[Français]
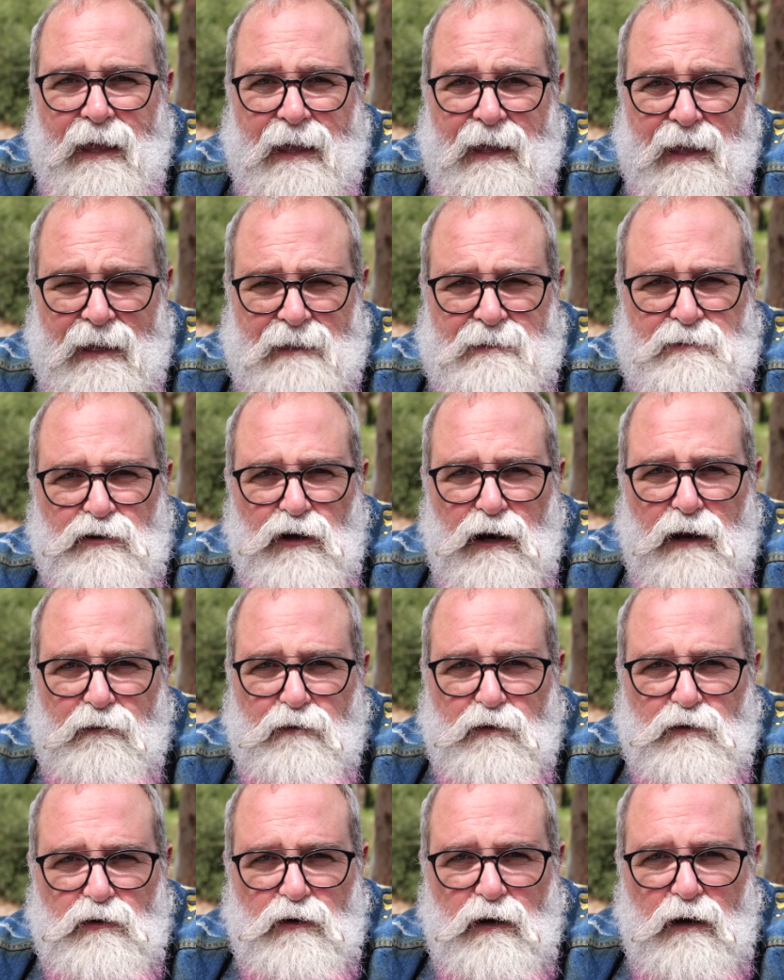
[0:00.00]
et est-ce que la
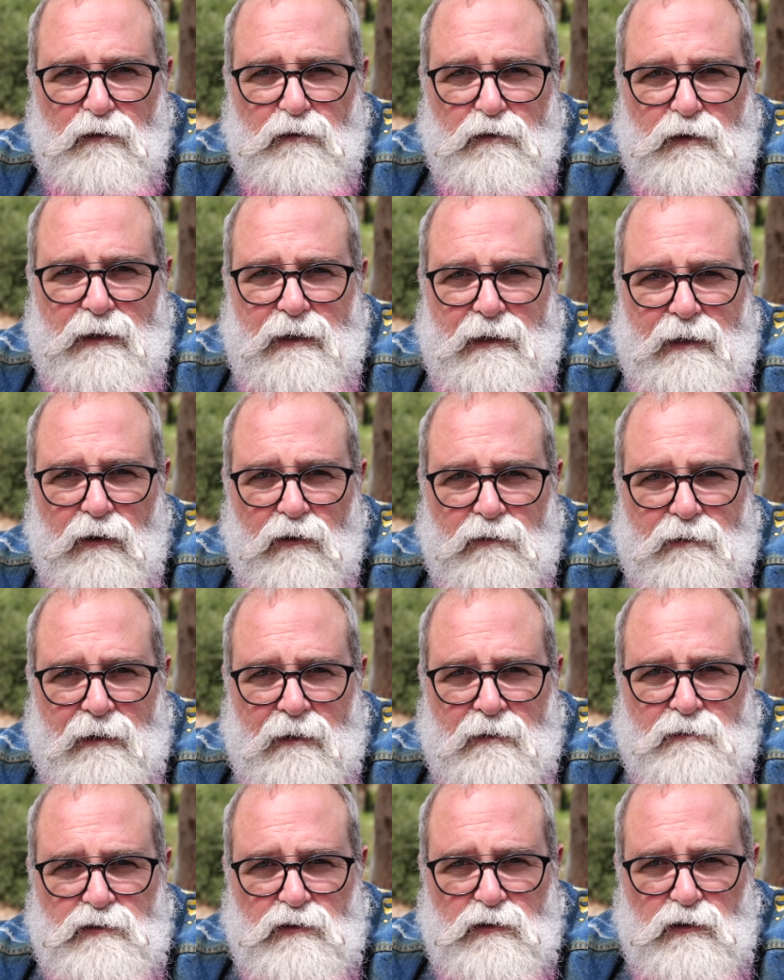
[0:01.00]
photographie est en
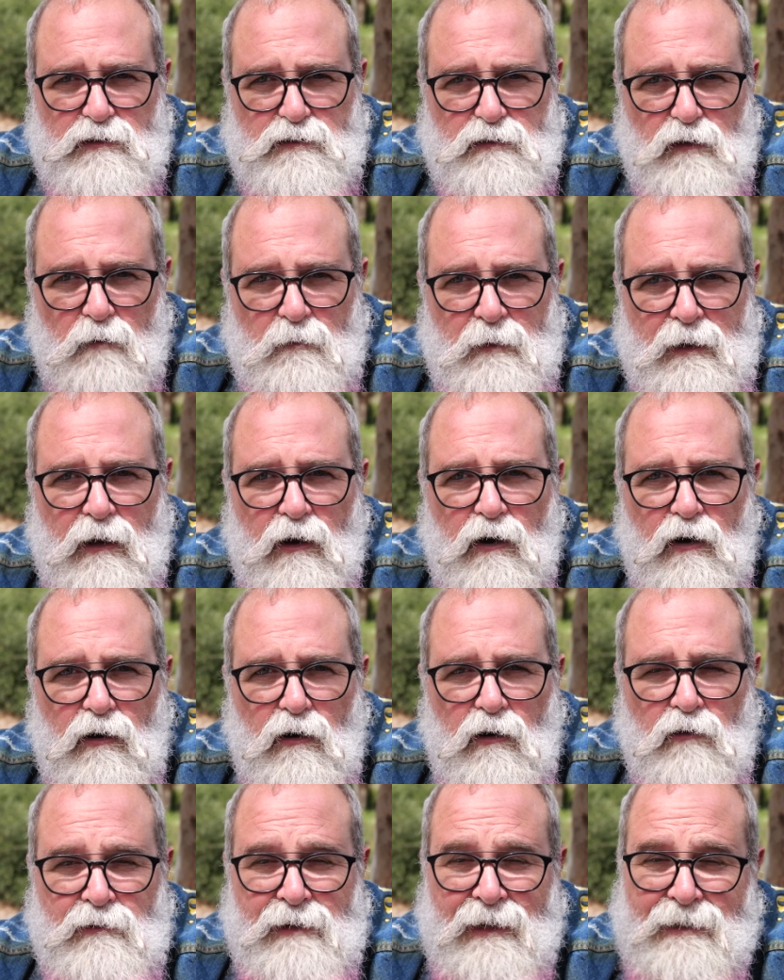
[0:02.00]
train de se transformer
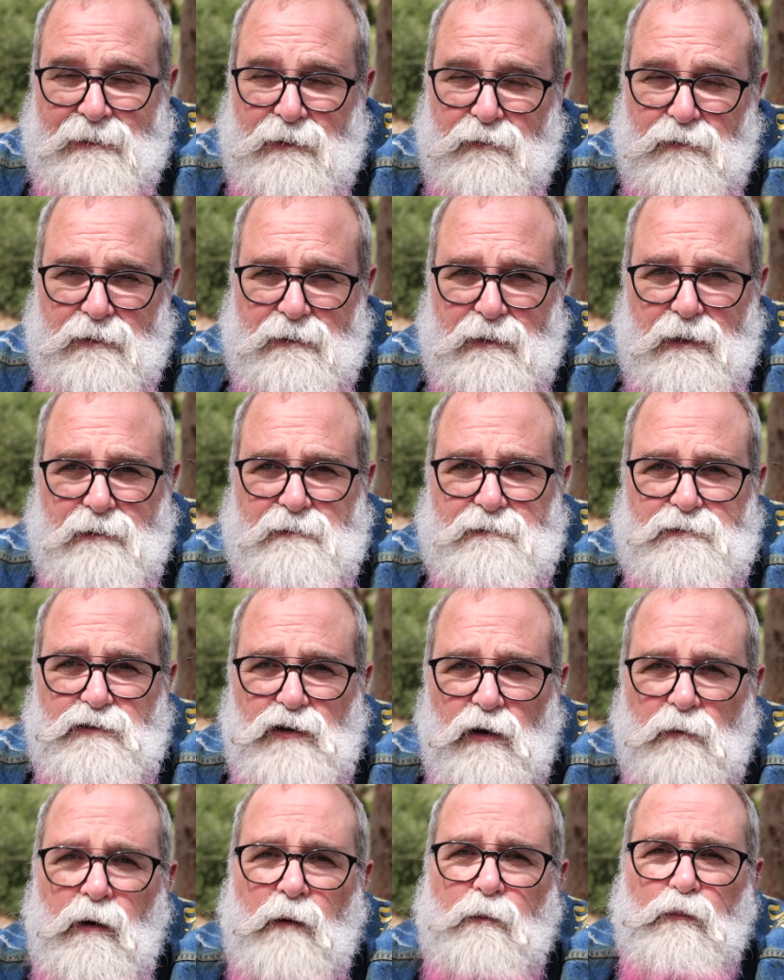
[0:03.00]
en une activité
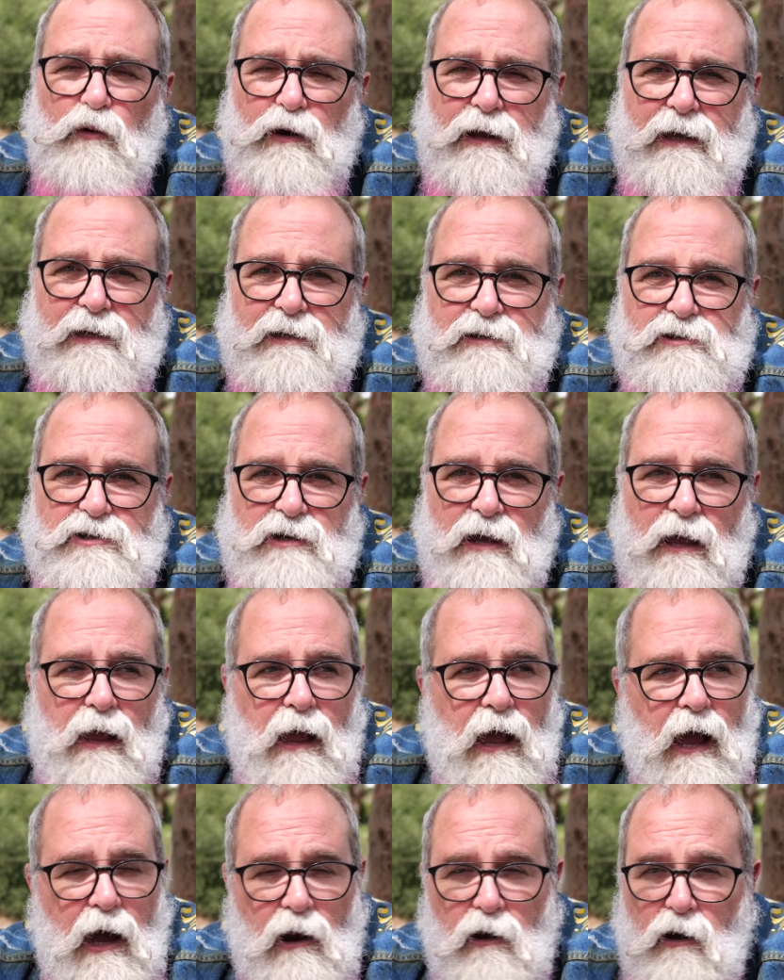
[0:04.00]
seulement pour les riches
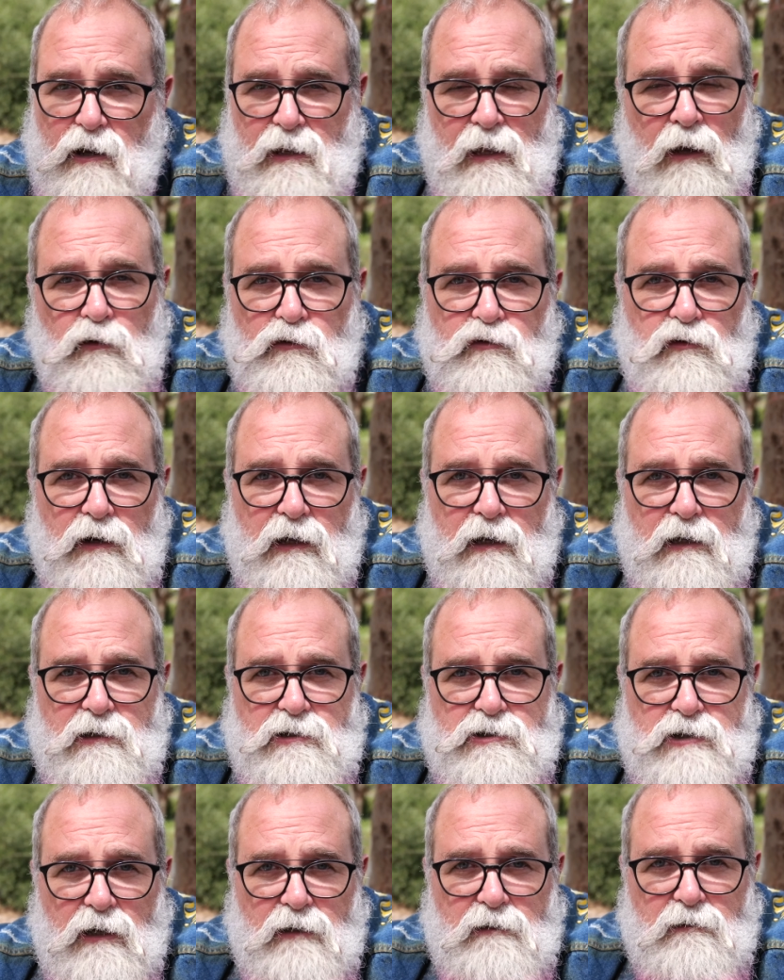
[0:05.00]
Alors rien contre les
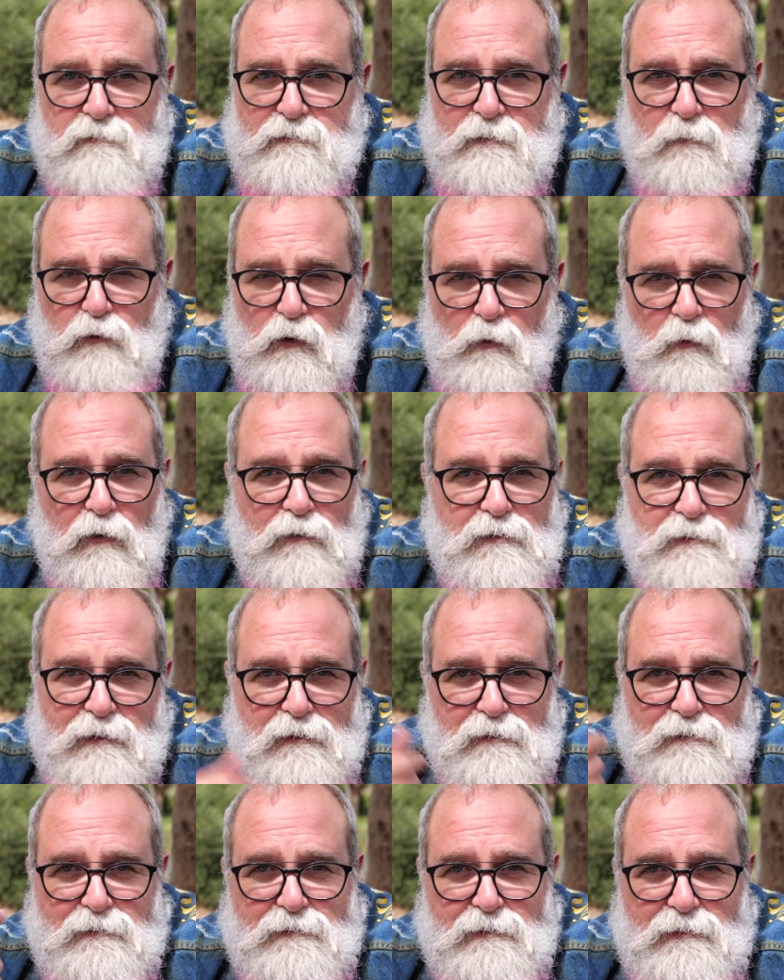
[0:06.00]
riches, hein, simplement
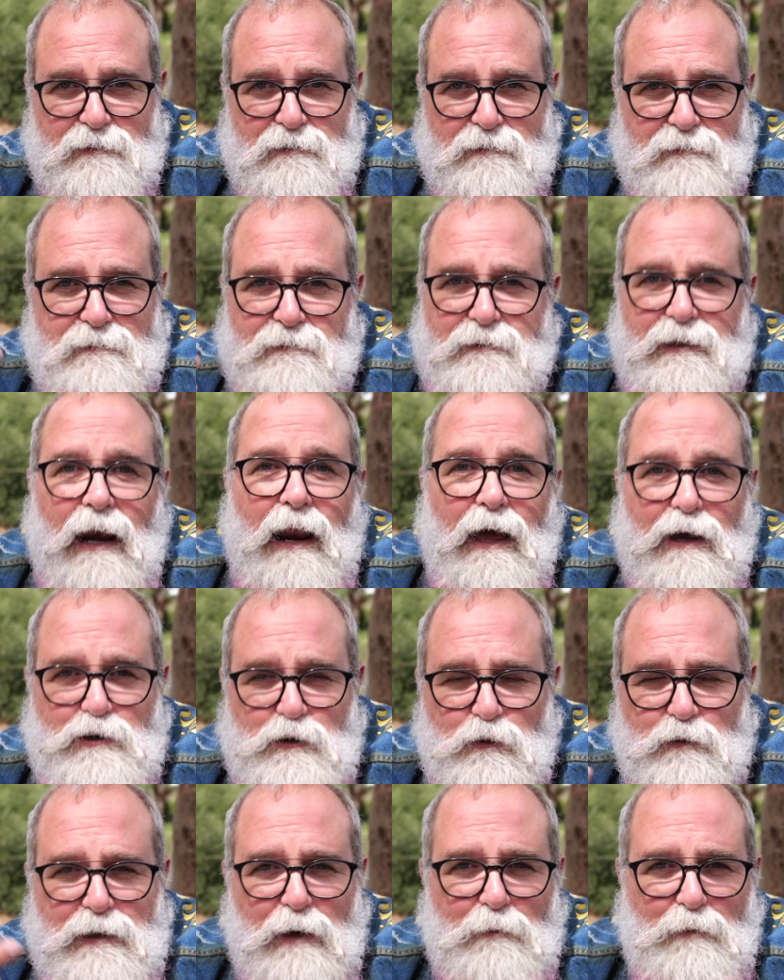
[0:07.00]
c'est si tu as
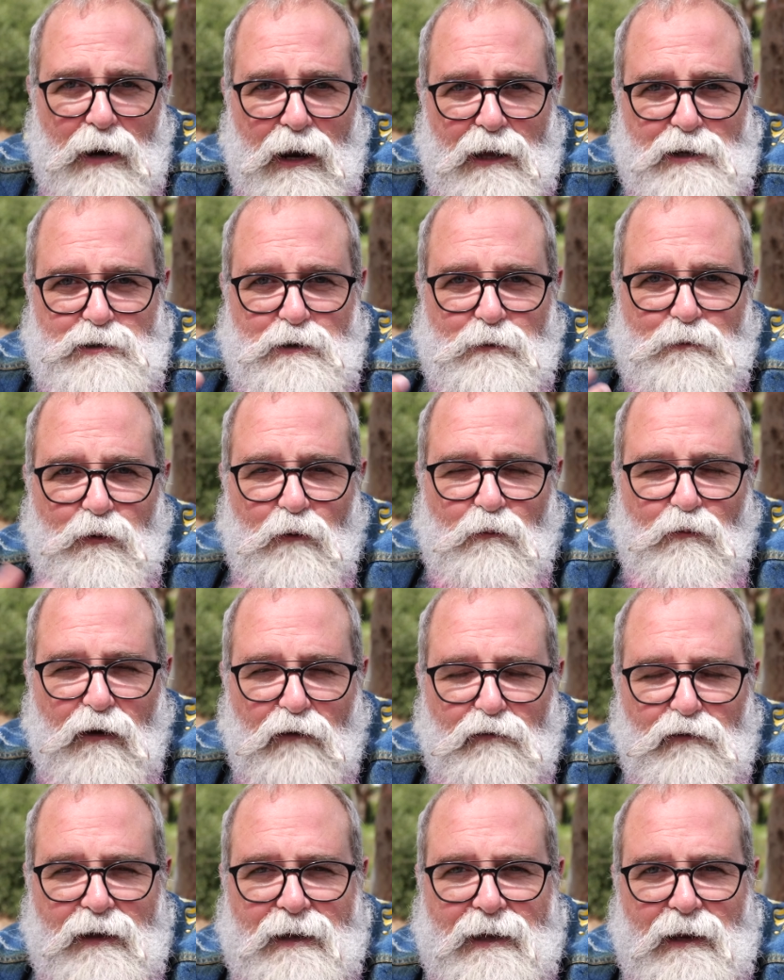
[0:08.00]
l'argent ou tu n'as pas l'argent pour
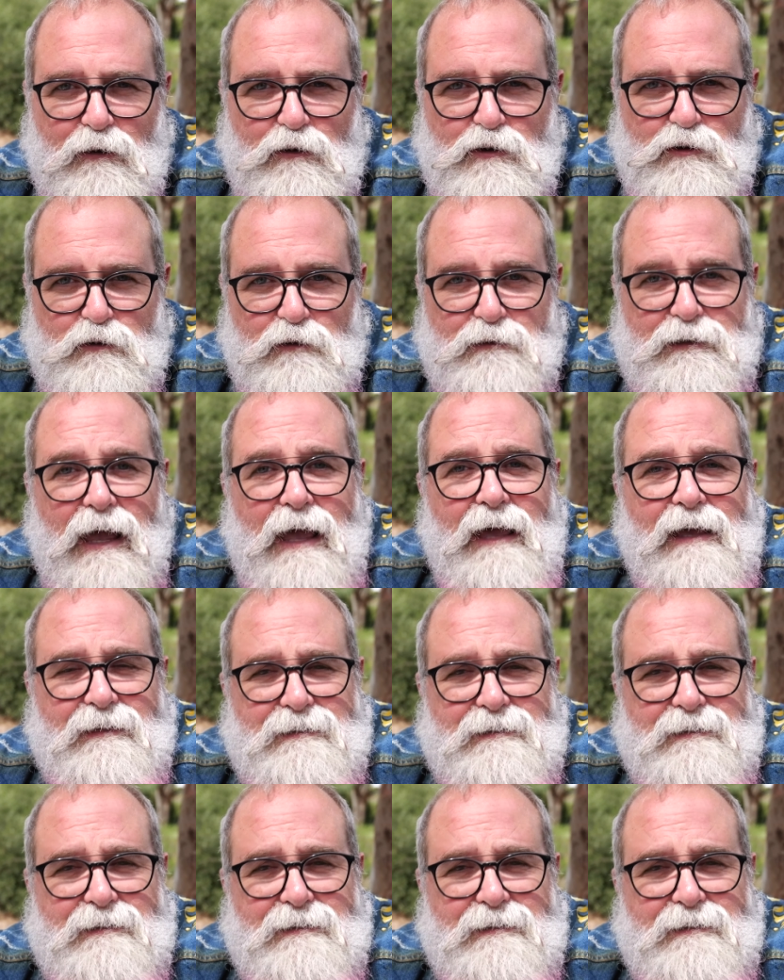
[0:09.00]
pouvoir faire quelque chose.